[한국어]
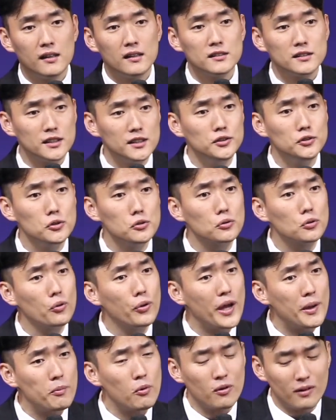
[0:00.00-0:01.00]
진정으로
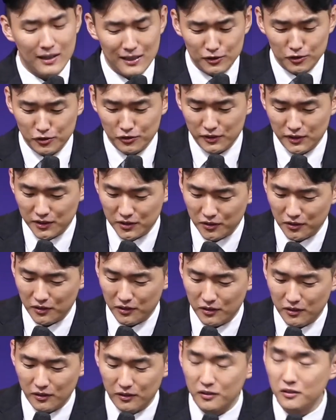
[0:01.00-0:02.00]
회복할 수
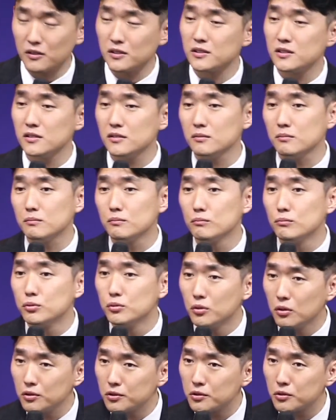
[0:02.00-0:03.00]
있었던 것은
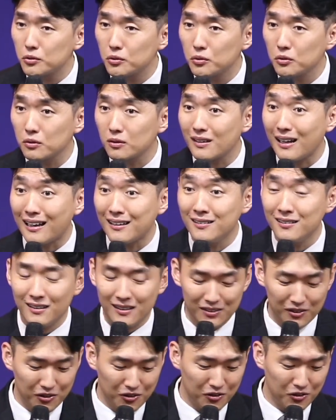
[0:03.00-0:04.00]
무엇으로
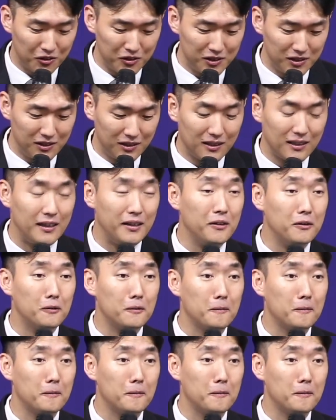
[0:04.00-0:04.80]
가능했던 것일까요?